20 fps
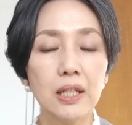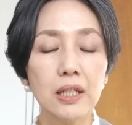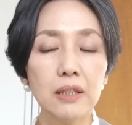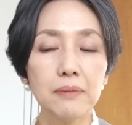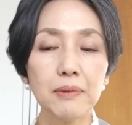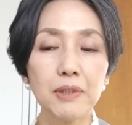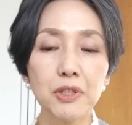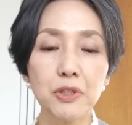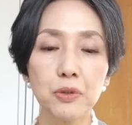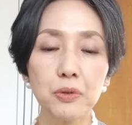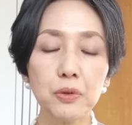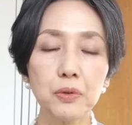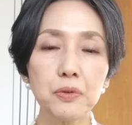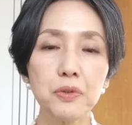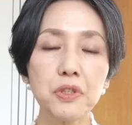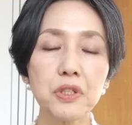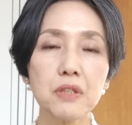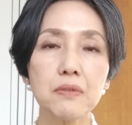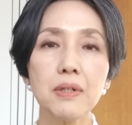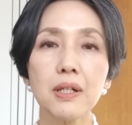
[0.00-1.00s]
えまあ、その
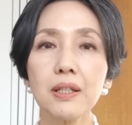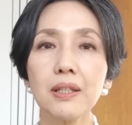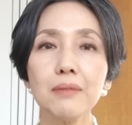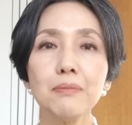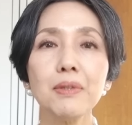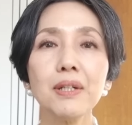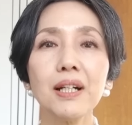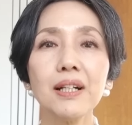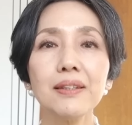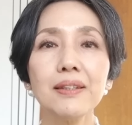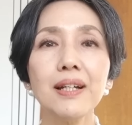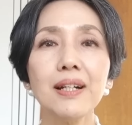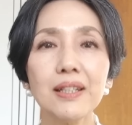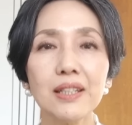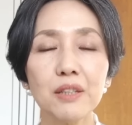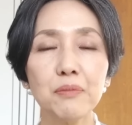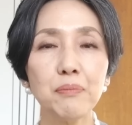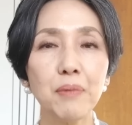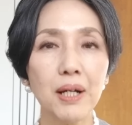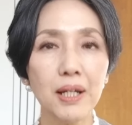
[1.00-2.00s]
うち分け目がな
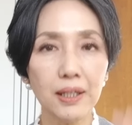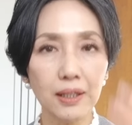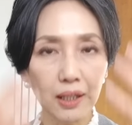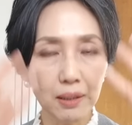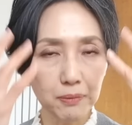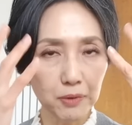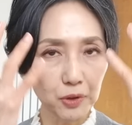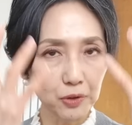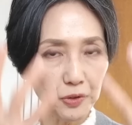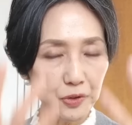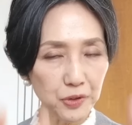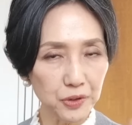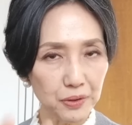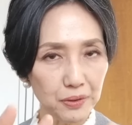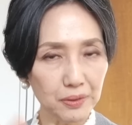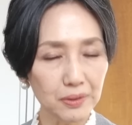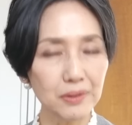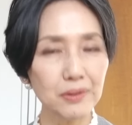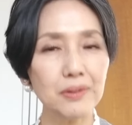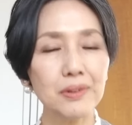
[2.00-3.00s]
い前髪を
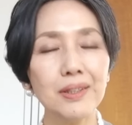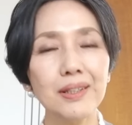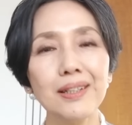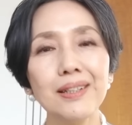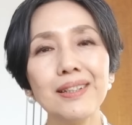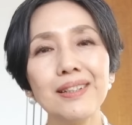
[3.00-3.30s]
作る